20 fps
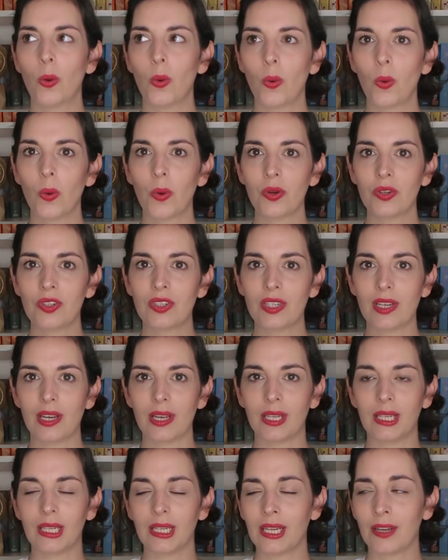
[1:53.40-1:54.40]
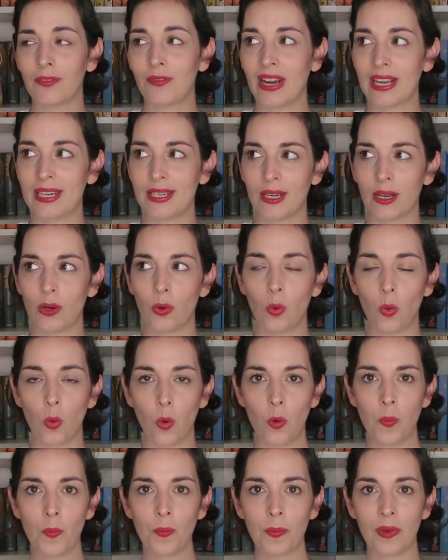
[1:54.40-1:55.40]
und je weiter
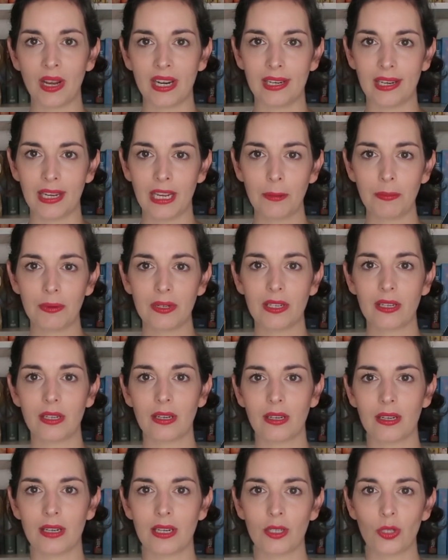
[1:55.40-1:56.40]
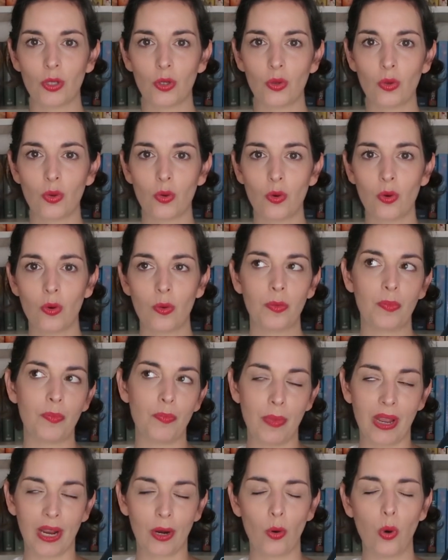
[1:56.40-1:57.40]
oben man lebt, desto
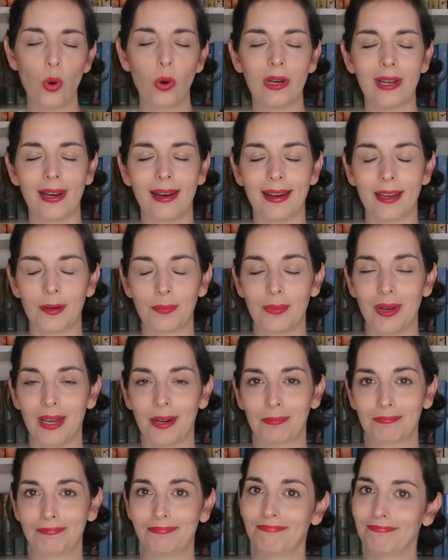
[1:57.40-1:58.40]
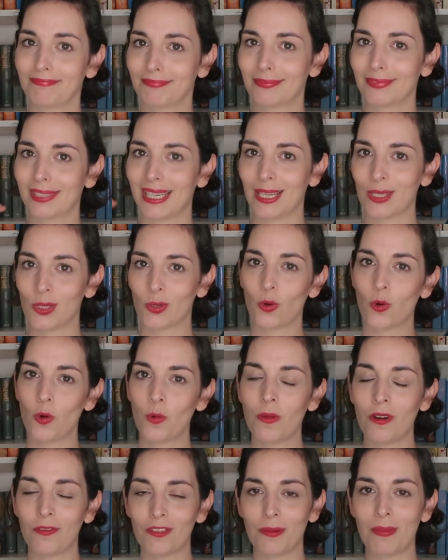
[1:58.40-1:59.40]
mehr Kohle hat man. Ganz
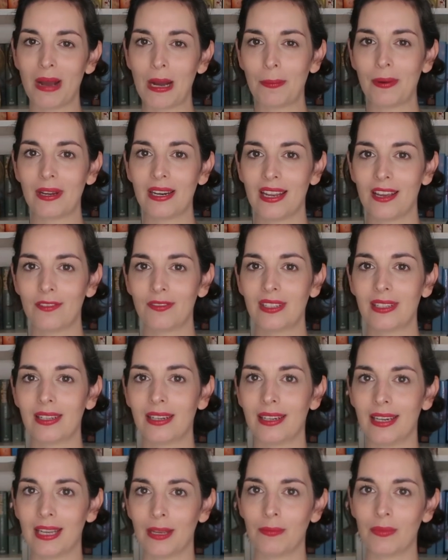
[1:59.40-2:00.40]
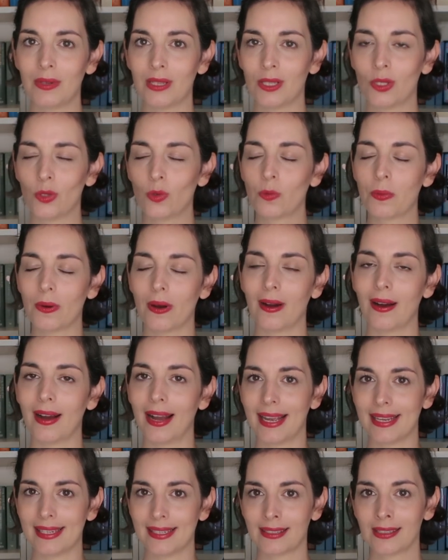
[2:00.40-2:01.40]
oben auf dem Upper Level leben die
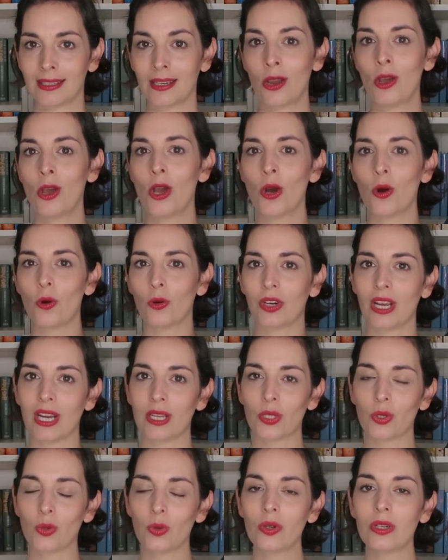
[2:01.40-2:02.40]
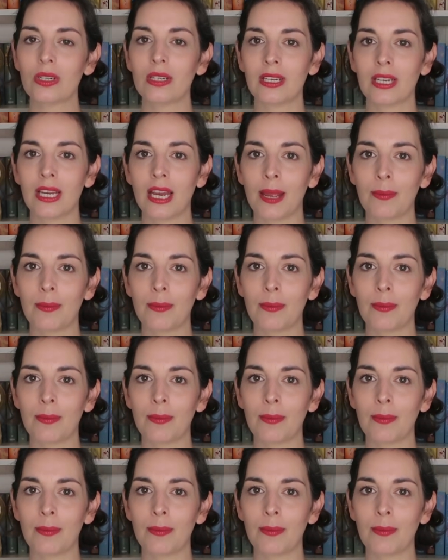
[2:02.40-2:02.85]
Superreichen und ganz unten